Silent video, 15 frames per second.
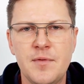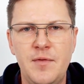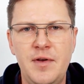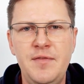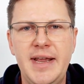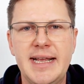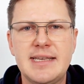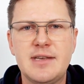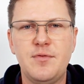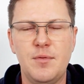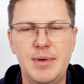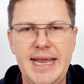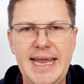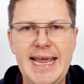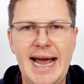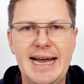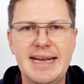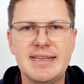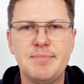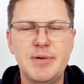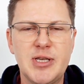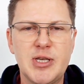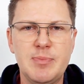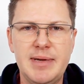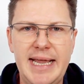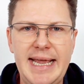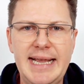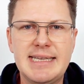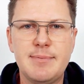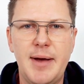Wenn wir jetzt vom G1 bis zum
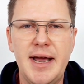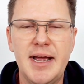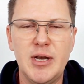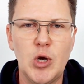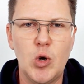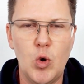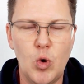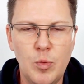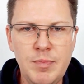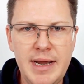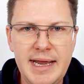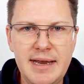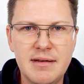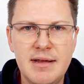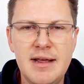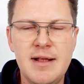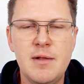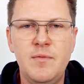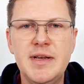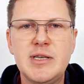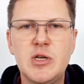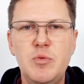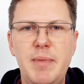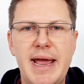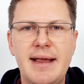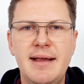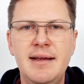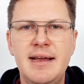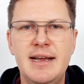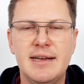G2 nach oben gehen, wirst du
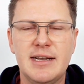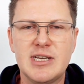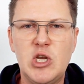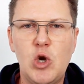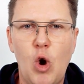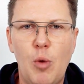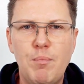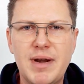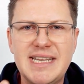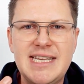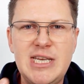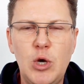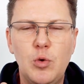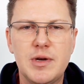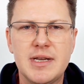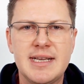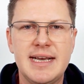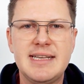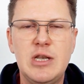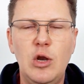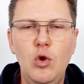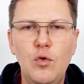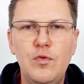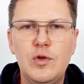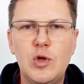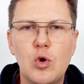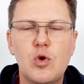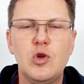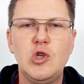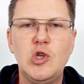merken, dass die Kompression, das heißt der
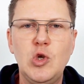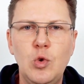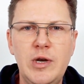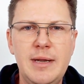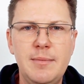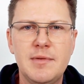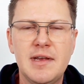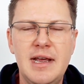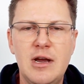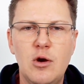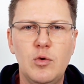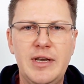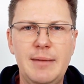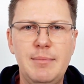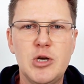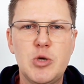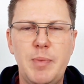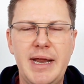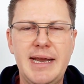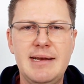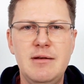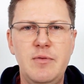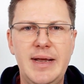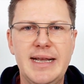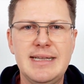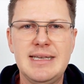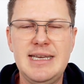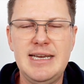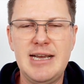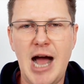Luftdruck zunimmt und dementsprechend werden
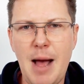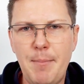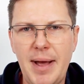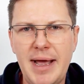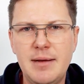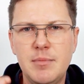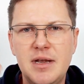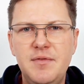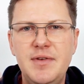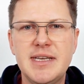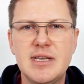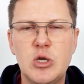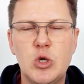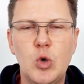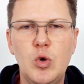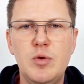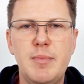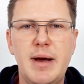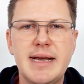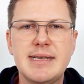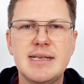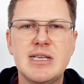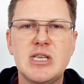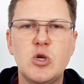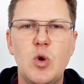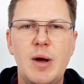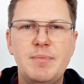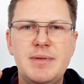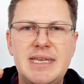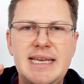sich ab einem gewissen Ton, meistens so
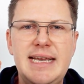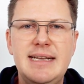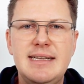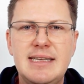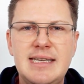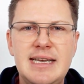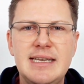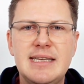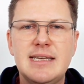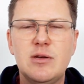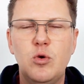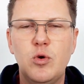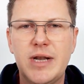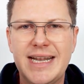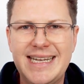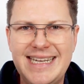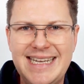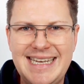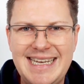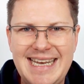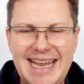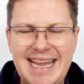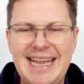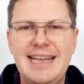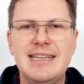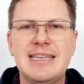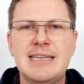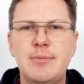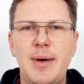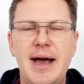ab C, Cis oder
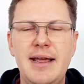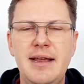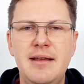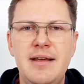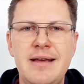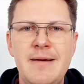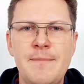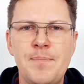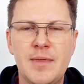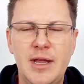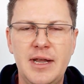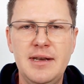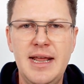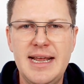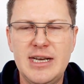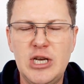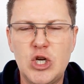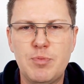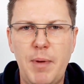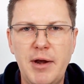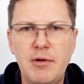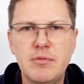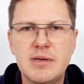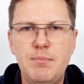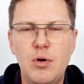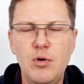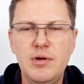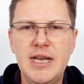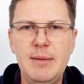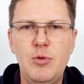D2, dann die
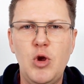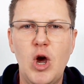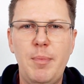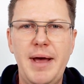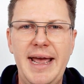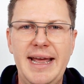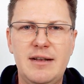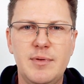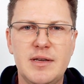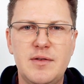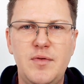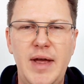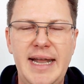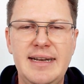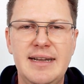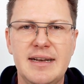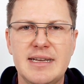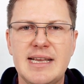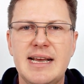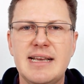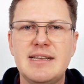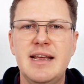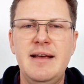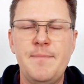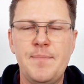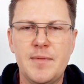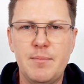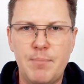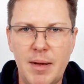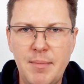Spannungspunkte im Körper etwas verändern. Das heißt,
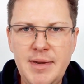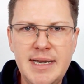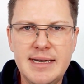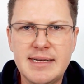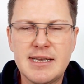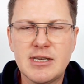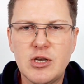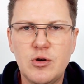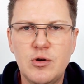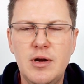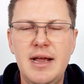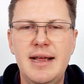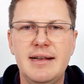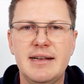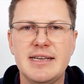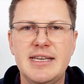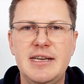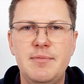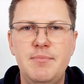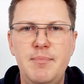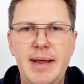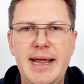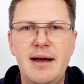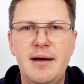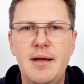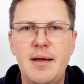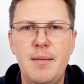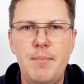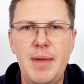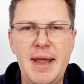bei mir ist es so, dass ich mehr
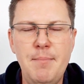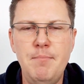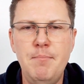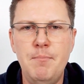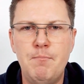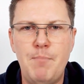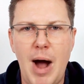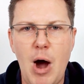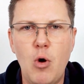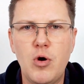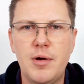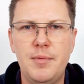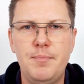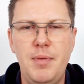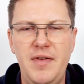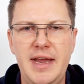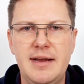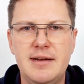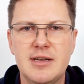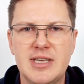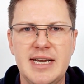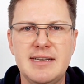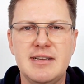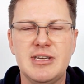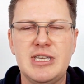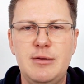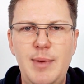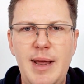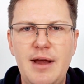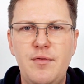im Bauch bewegt. Das heißt, das
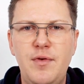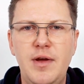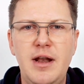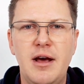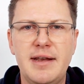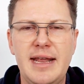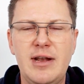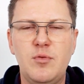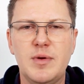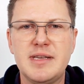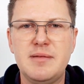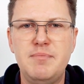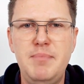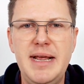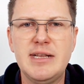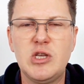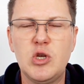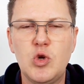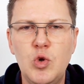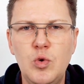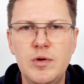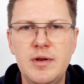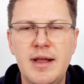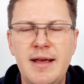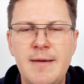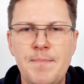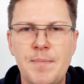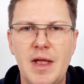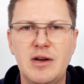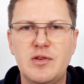Zwerchfell hat etwas mehr zu tun
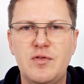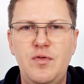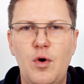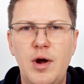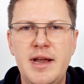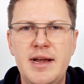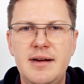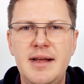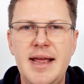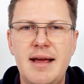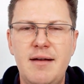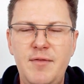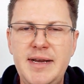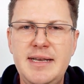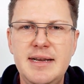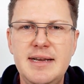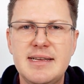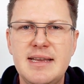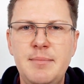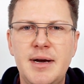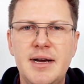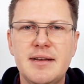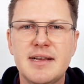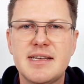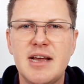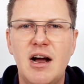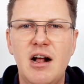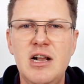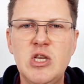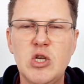als vorher. Wichtig ist immer, dass
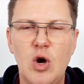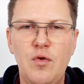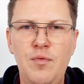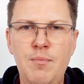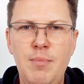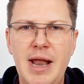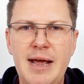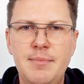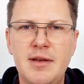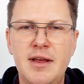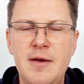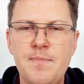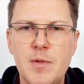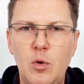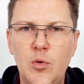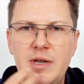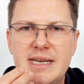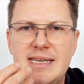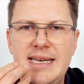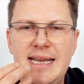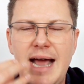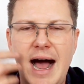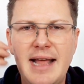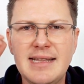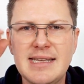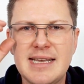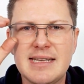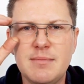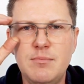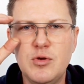der Hals offen bleibt und dass die
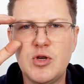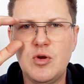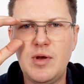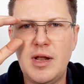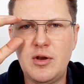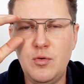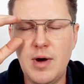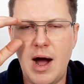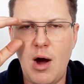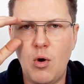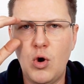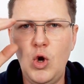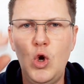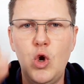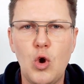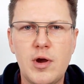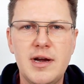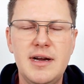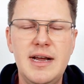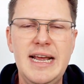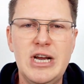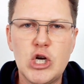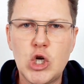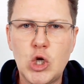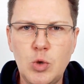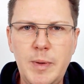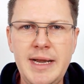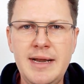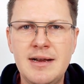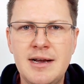Ansatzmuskulatur auch locker
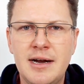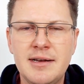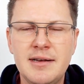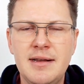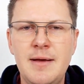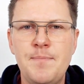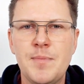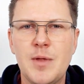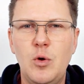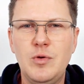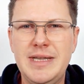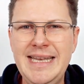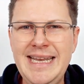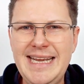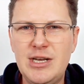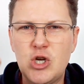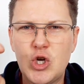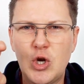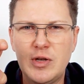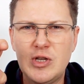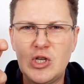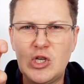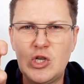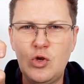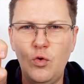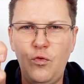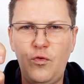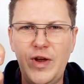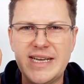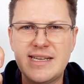schwingen kann und nicht schon
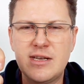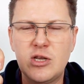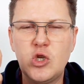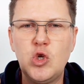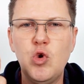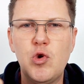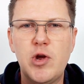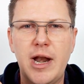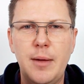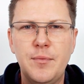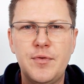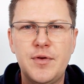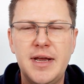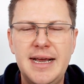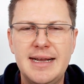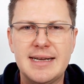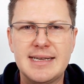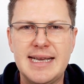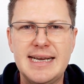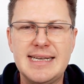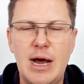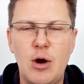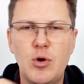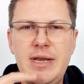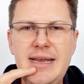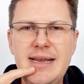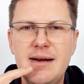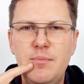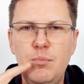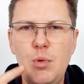zu fest zukrampft. Das heißt, auch
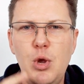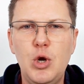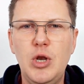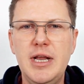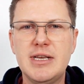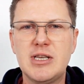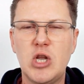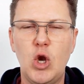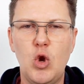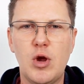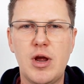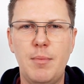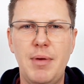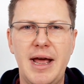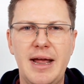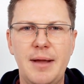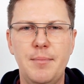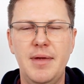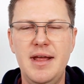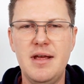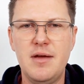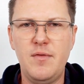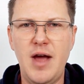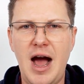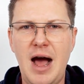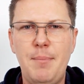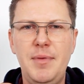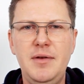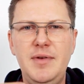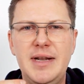hier möglichst locker bleiben. Wir
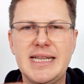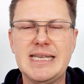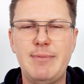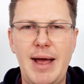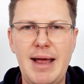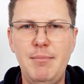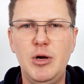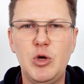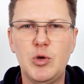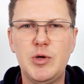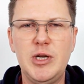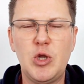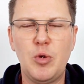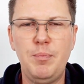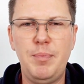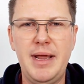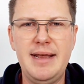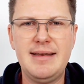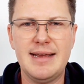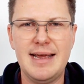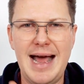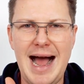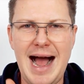atmen wieder zweimal durch die Trompete